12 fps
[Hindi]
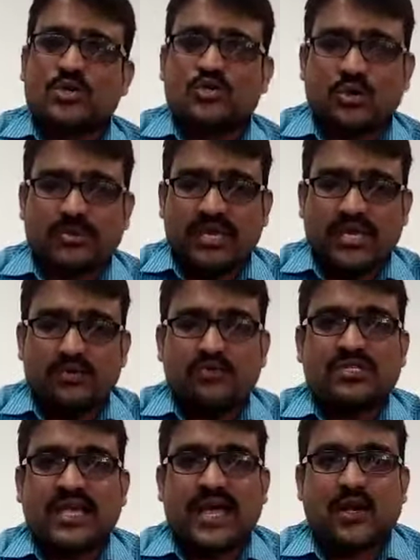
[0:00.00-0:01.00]
जो भी है
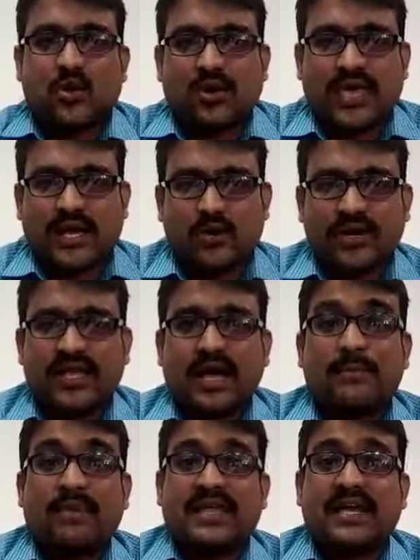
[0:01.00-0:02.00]
उस लॉ के अकॉर्डिंग
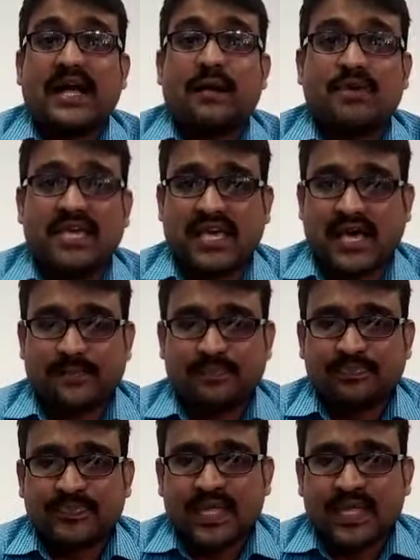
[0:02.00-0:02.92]
आपने ये काम किया है